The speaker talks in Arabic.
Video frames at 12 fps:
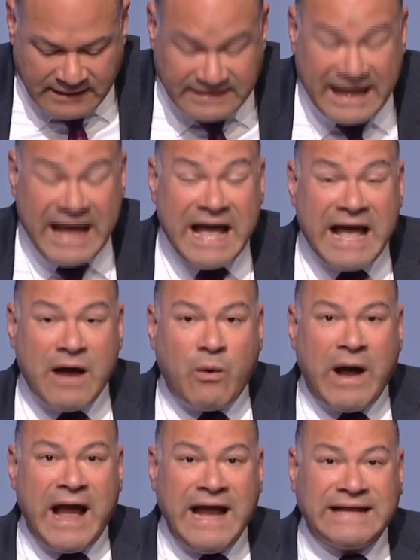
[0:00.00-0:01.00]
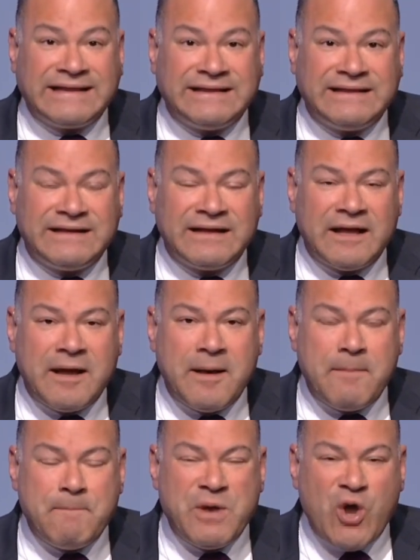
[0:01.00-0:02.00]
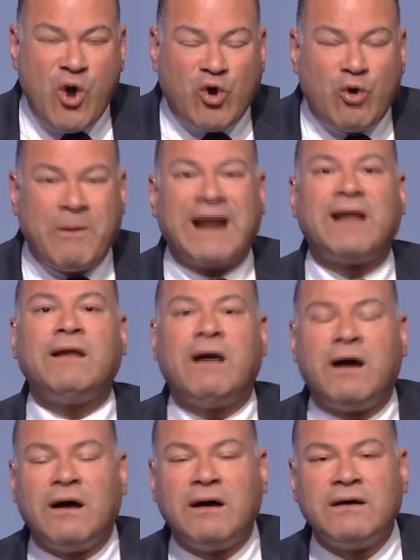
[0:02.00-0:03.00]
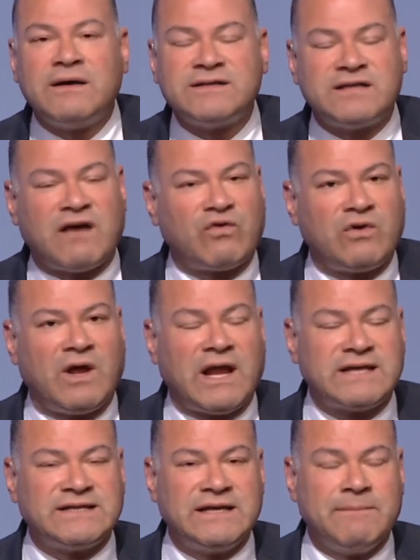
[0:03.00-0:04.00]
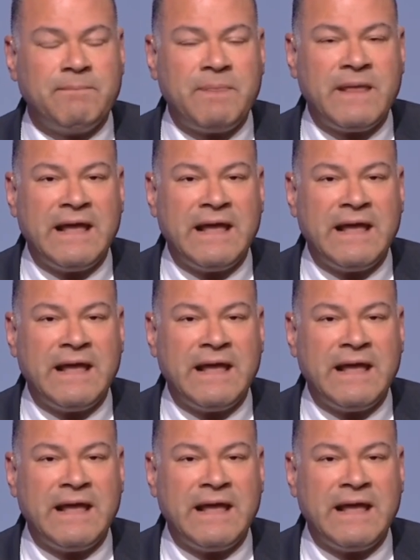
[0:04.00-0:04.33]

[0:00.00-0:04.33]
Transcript: ده واحد بيحكم على الله استغفر الله العظيم